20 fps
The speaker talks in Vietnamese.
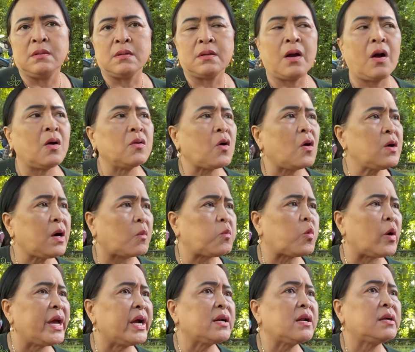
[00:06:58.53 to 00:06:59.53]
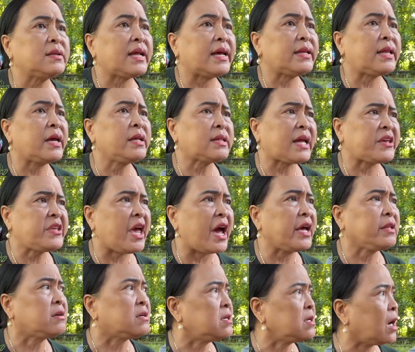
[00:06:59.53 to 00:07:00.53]
còn cô ngọc quyền lên đây thấy người ta
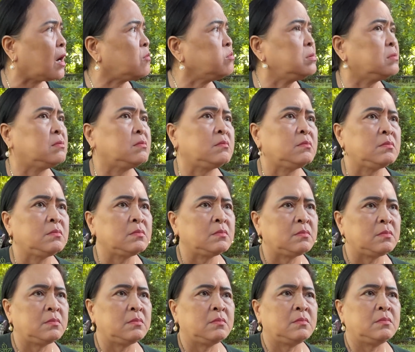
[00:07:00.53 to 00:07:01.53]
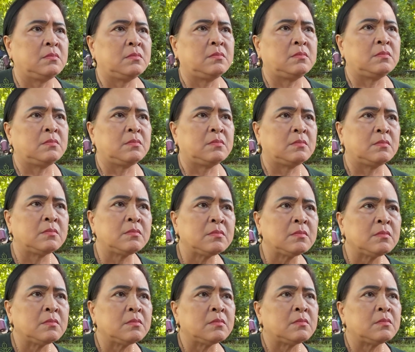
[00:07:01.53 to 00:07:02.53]
dễ thương không đúng rồi
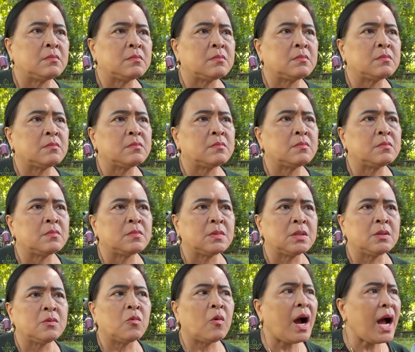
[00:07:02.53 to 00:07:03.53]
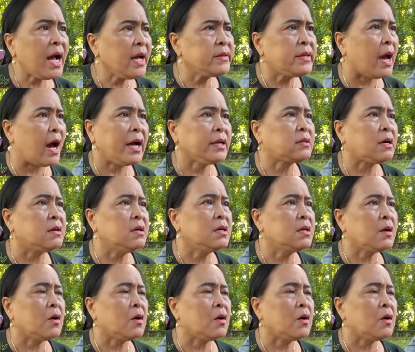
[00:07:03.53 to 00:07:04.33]
qua cô ghiền rồi quá dễ thương